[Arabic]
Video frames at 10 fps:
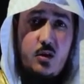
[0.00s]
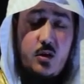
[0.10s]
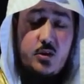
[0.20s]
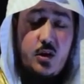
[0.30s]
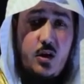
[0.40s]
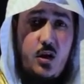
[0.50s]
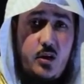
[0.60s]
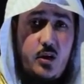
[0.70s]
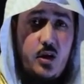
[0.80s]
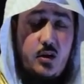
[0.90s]
رضي الله
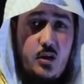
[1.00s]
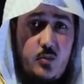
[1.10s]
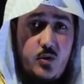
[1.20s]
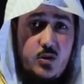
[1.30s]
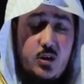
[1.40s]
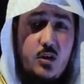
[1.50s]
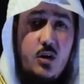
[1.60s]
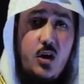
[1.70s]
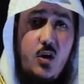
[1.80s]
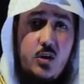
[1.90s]
عنها أن النبي صلى
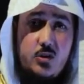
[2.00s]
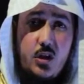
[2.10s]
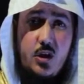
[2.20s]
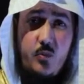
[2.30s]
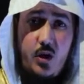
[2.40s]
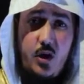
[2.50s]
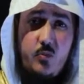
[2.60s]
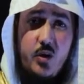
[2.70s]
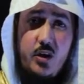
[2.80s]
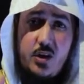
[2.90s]
الله عليه وسلم
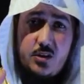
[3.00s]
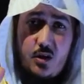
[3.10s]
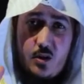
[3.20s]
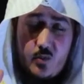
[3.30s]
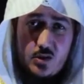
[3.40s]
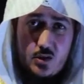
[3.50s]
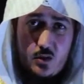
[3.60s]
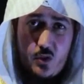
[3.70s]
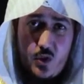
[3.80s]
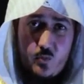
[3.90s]
قال من نزل
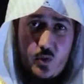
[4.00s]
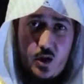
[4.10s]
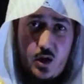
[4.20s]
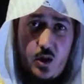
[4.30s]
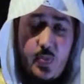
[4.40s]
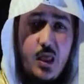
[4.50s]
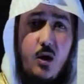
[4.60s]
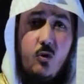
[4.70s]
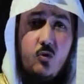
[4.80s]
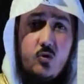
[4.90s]
منزلا ثم قال
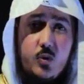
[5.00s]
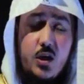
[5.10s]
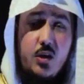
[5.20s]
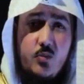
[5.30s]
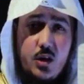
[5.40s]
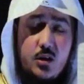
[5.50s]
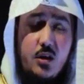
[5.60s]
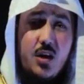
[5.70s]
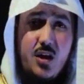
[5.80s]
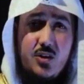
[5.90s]
أعوذ بكلمات
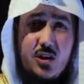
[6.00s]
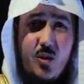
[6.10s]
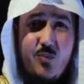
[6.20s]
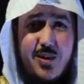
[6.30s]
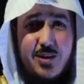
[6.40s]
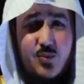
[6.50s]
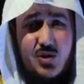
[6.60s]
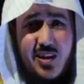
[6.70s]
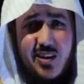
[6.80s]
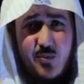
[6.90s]
الله التامات من
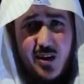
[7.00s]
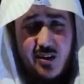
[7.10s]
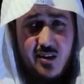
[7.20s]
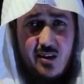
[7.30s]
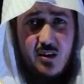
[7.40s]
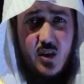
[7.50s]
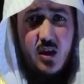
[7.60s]
شر ما خلق